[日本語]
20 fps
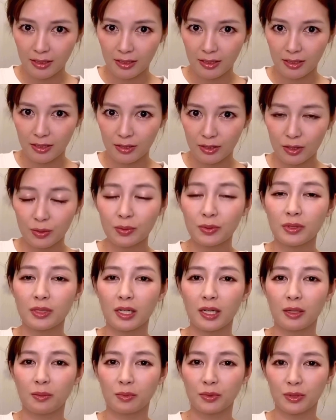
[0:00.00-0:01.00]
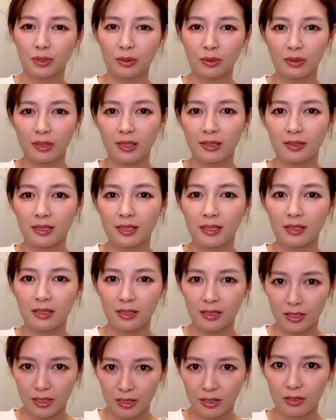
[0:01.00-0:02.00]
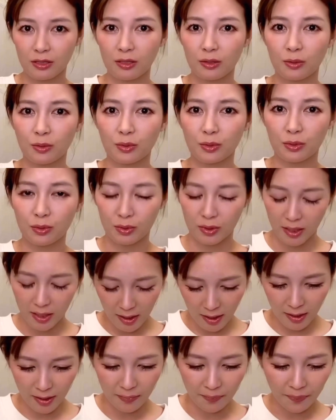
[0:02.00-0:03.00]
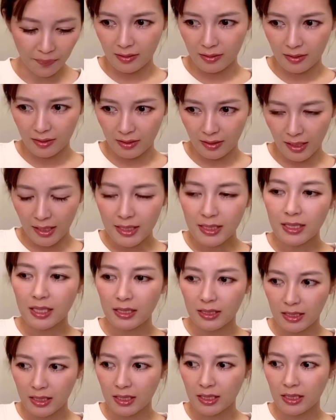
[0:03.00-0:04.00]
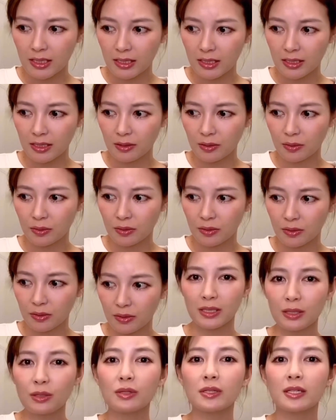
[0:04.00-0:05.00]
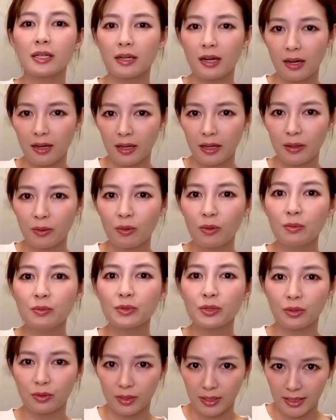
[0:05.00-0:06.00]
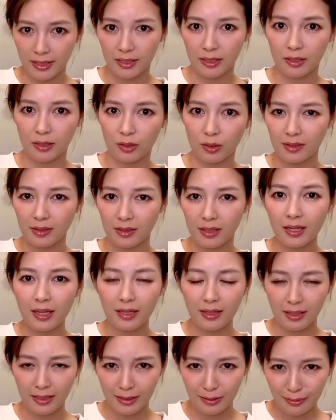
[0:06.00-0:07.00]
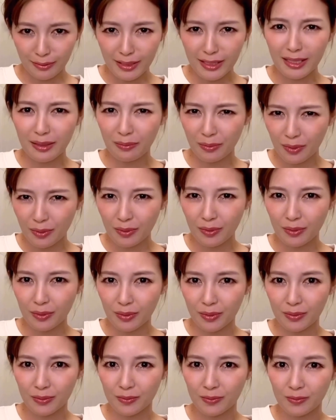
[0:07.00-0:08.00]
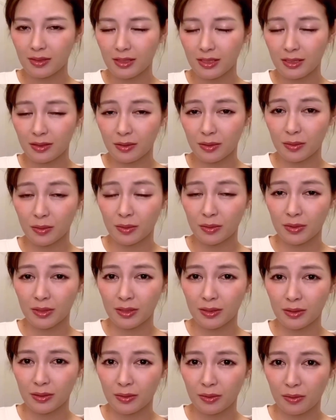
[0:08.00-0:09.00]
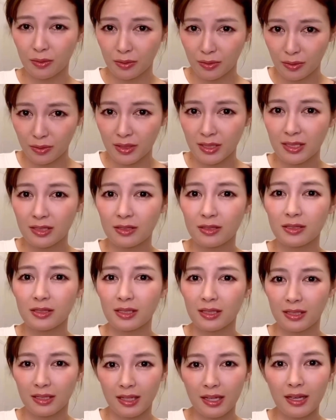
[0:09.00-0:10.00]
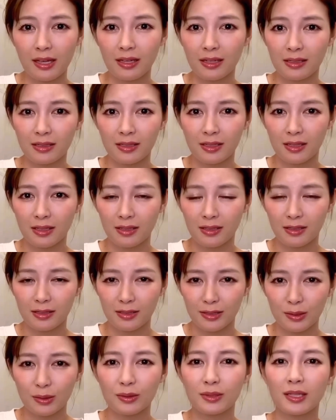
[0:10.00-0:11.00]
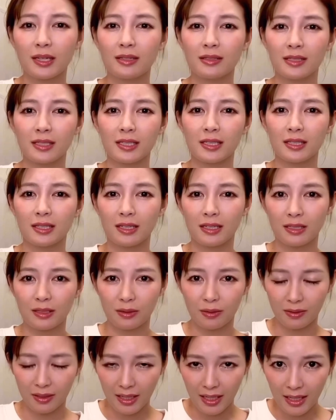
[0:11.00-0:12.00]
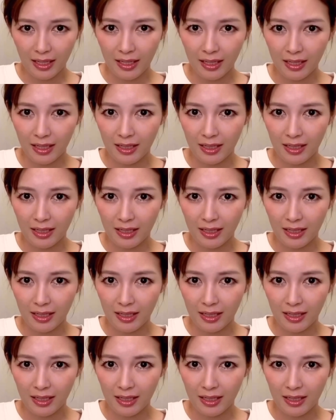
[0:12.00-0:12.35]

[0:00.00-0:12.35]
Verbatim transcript: 自分からも相談できたしっていうことで、確かにこう一人で抱え込むより誰か一人でもきつ音のことについて相談できたりとか、